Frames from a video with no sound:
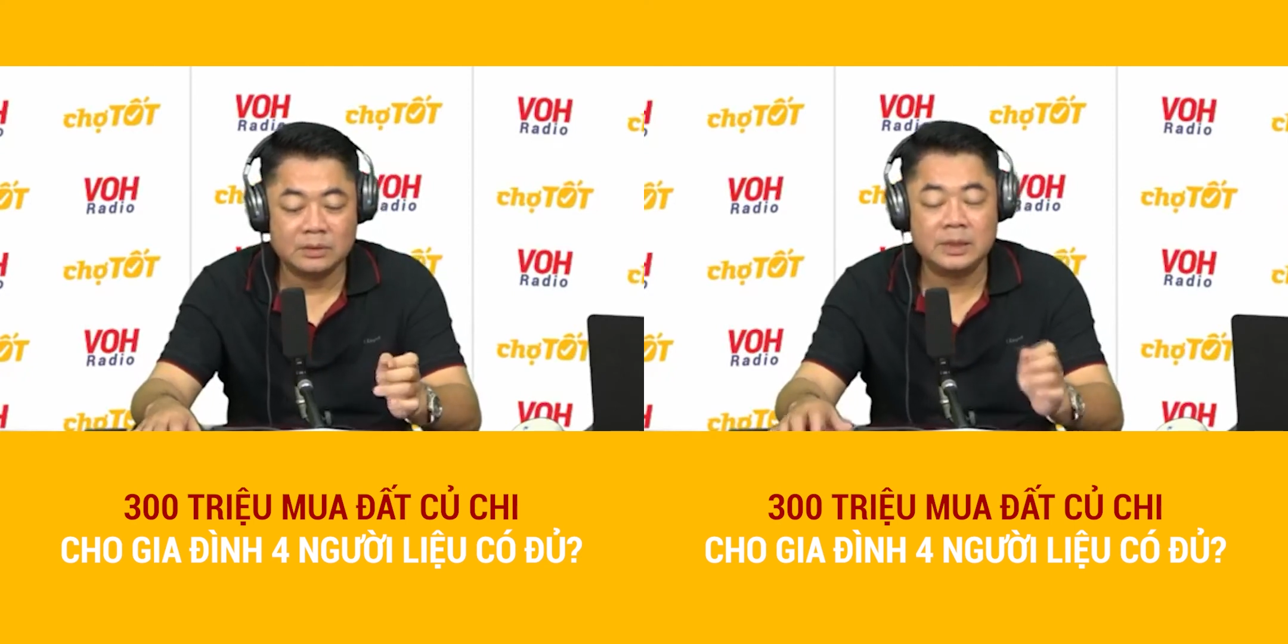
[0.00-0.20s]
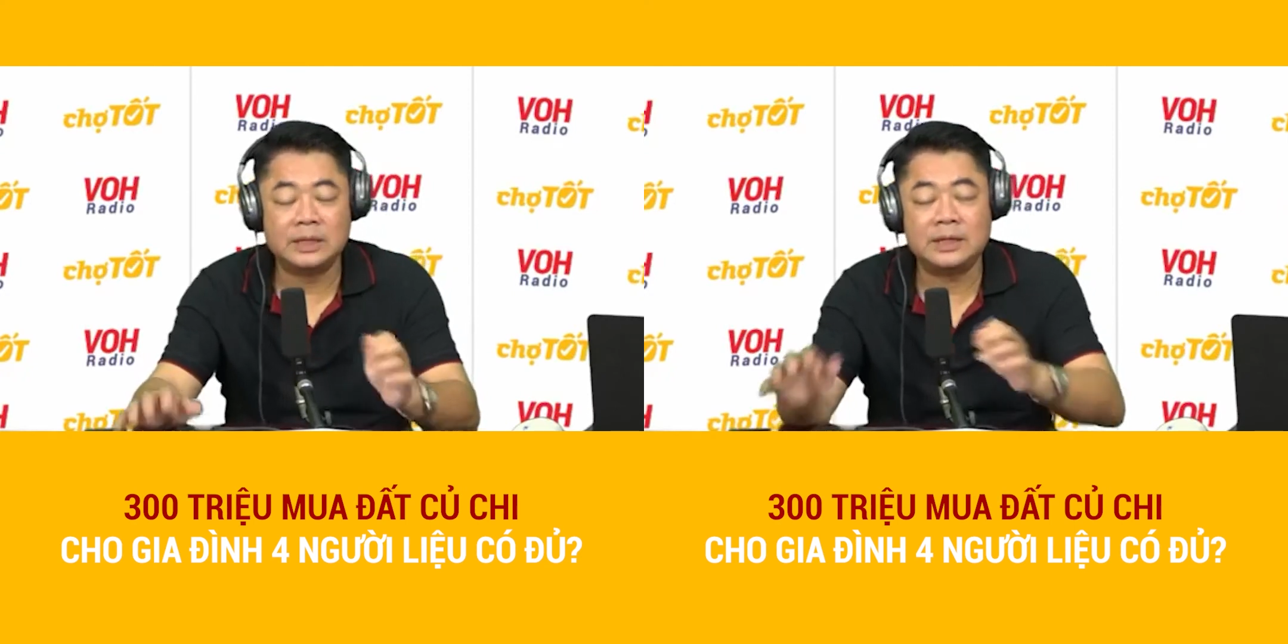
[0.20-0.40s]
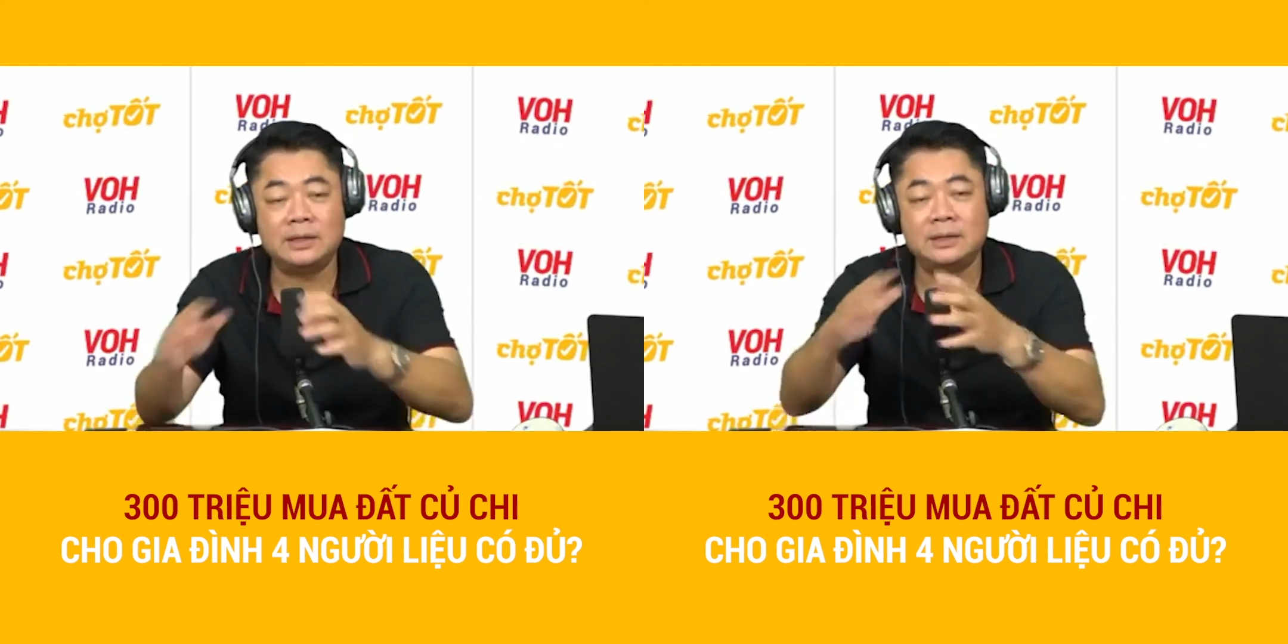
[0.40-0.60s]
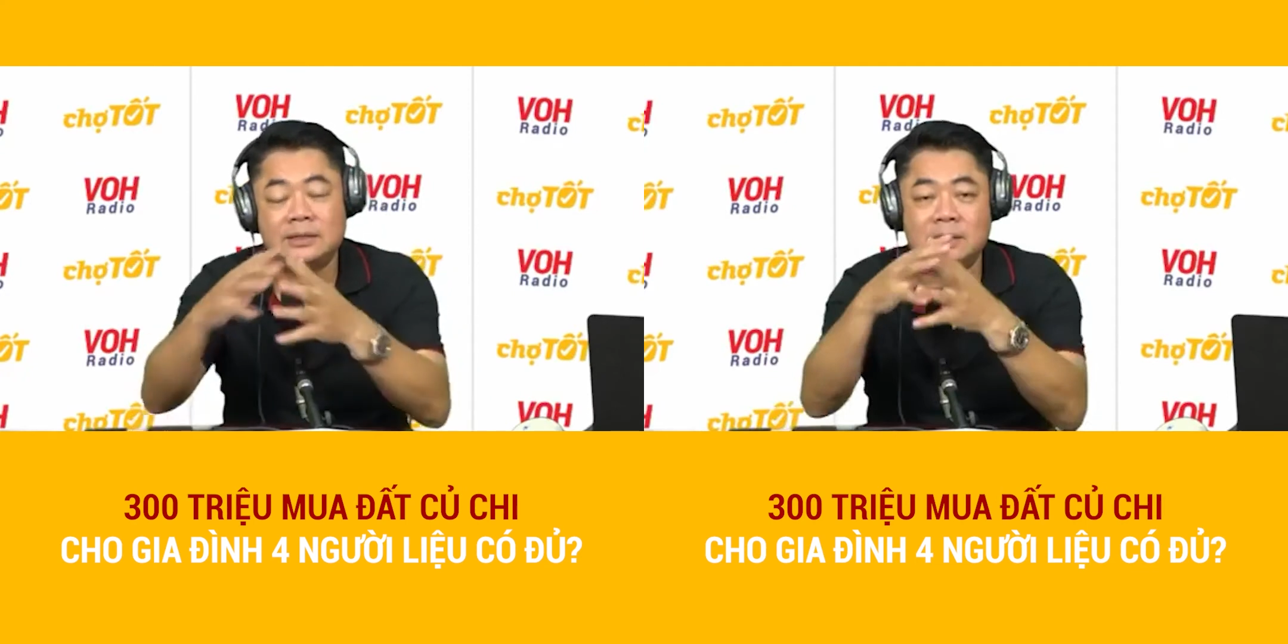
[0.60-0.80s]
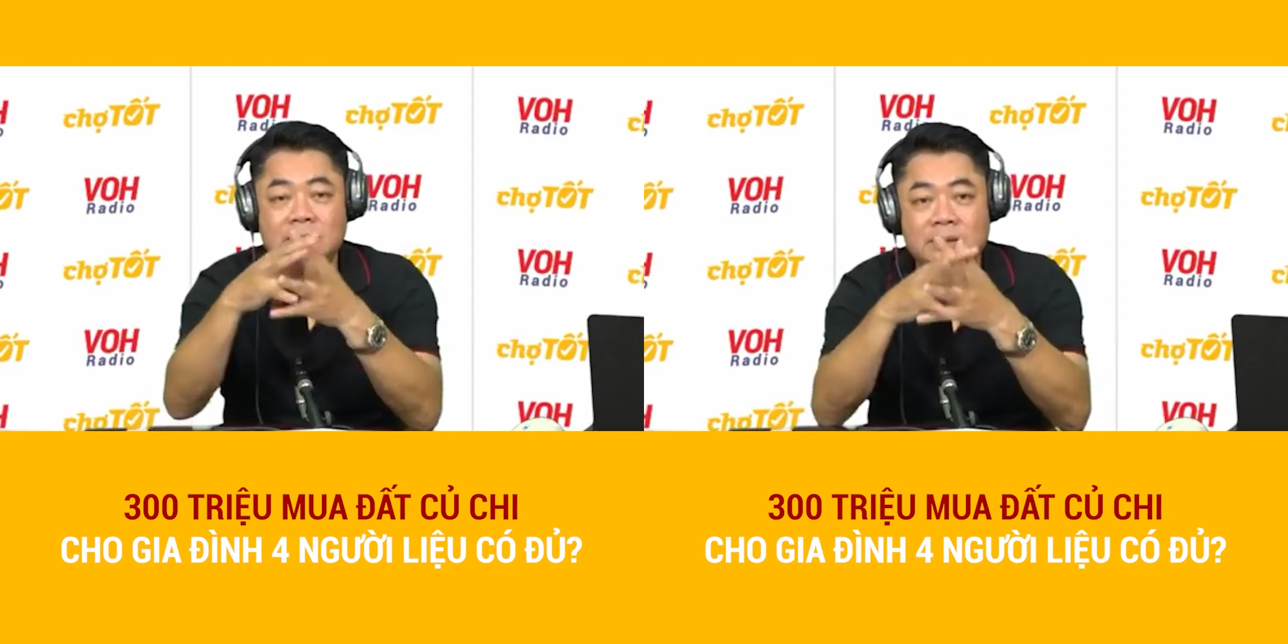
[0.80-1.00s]
Hiện nay là
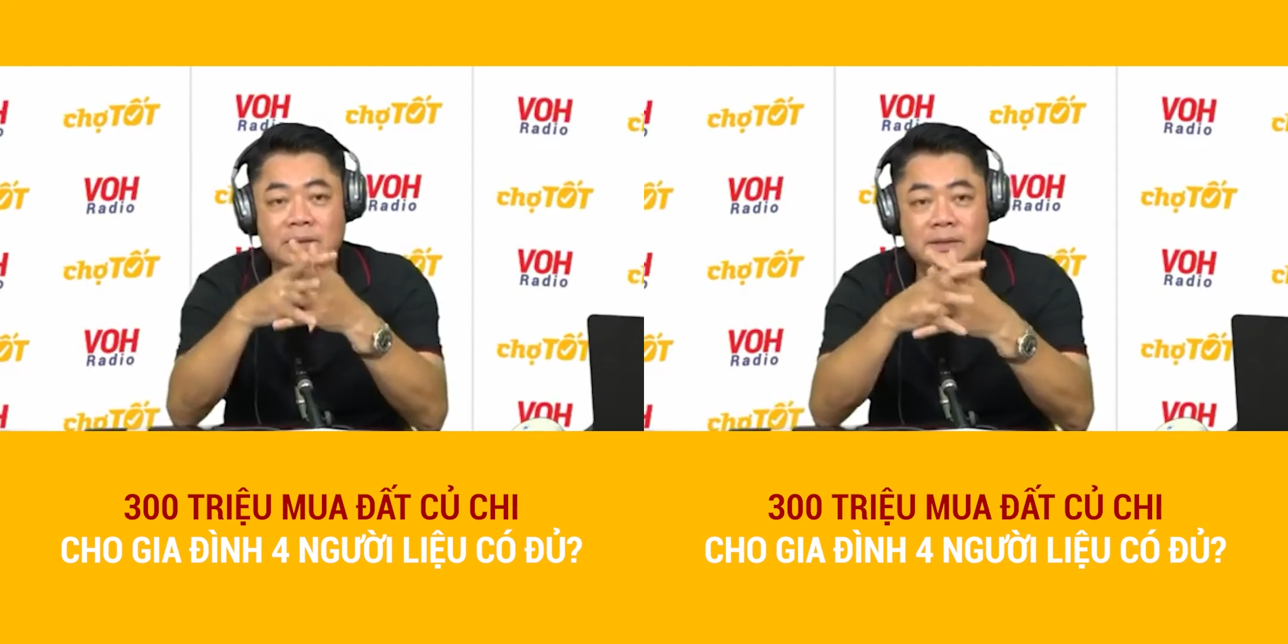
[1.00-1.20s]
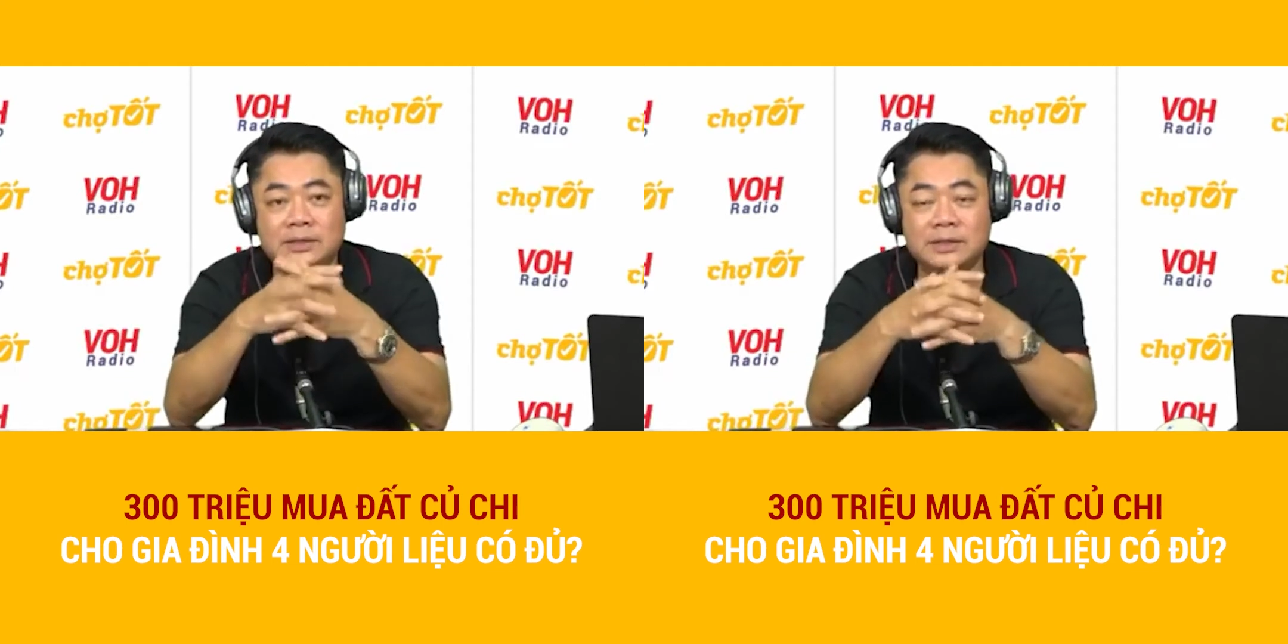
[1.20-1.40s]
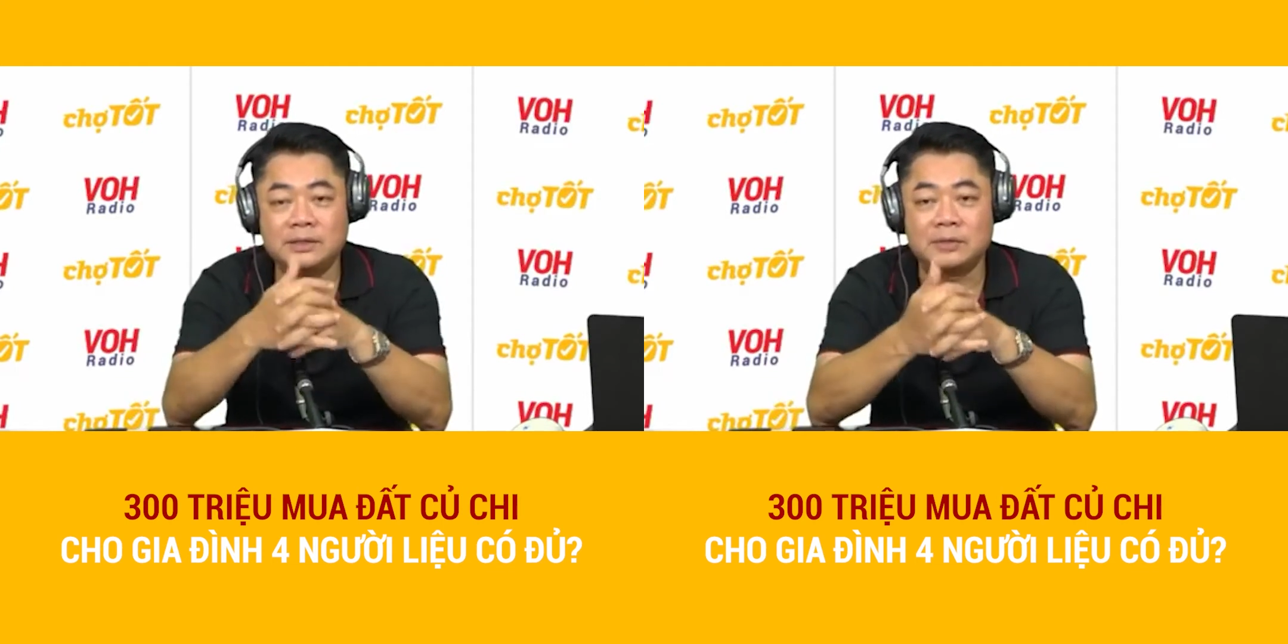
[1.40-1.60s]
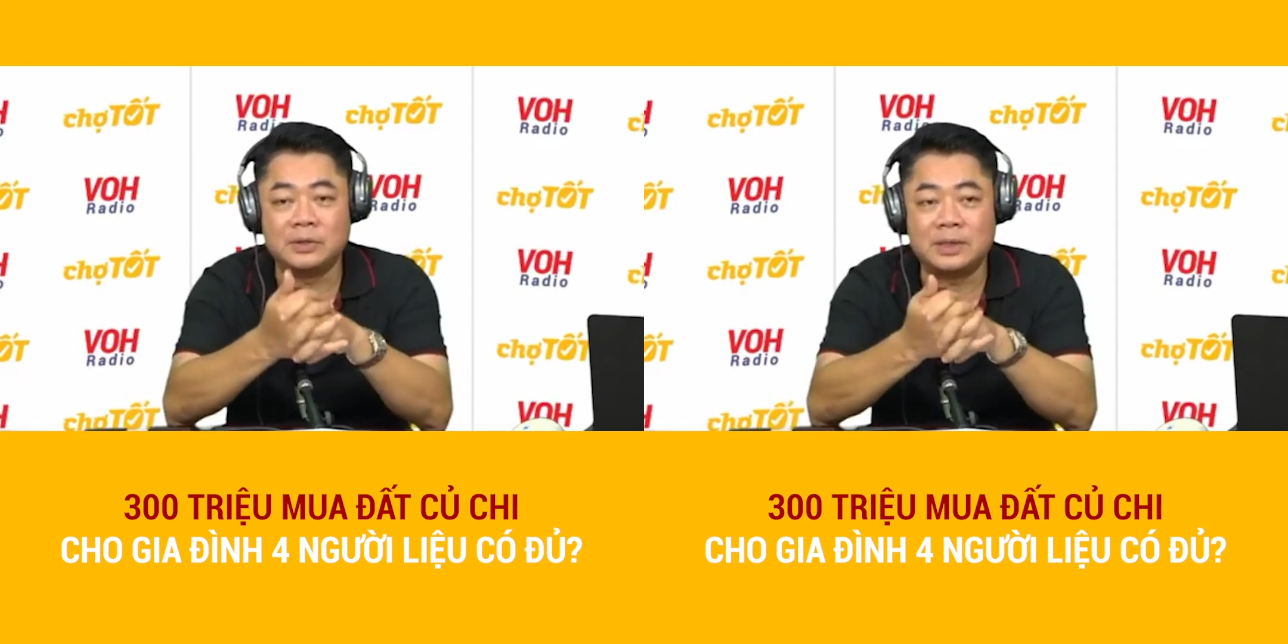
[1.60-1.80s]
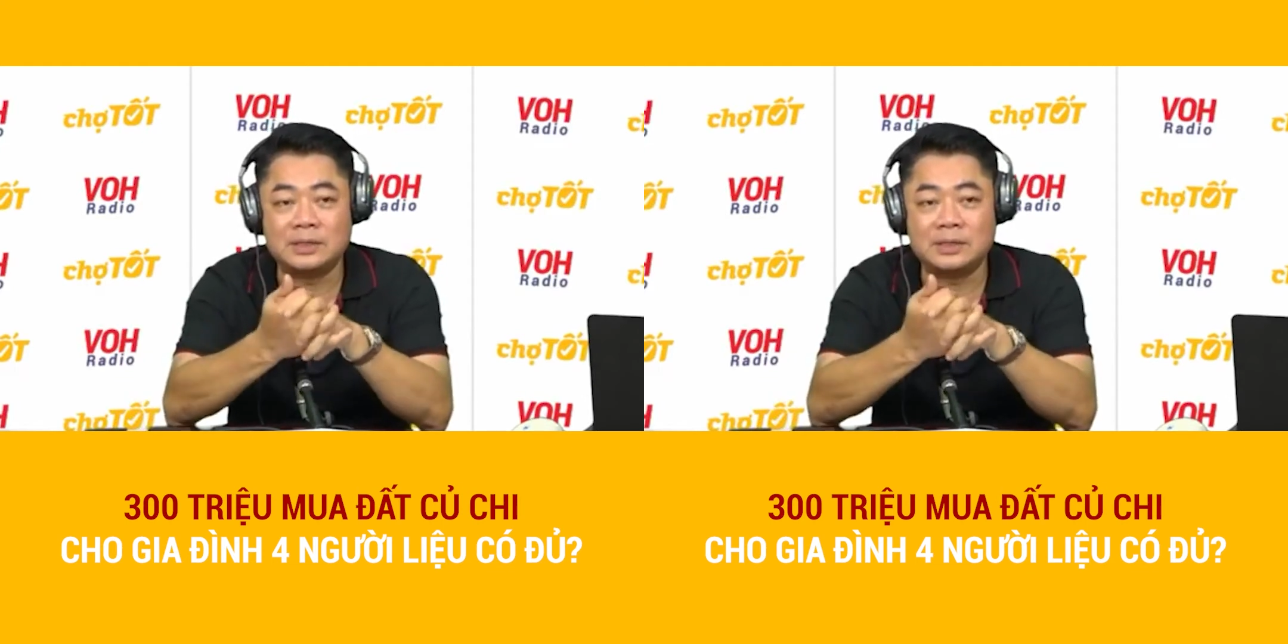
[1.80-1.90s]
chị chị Như phải không ạ?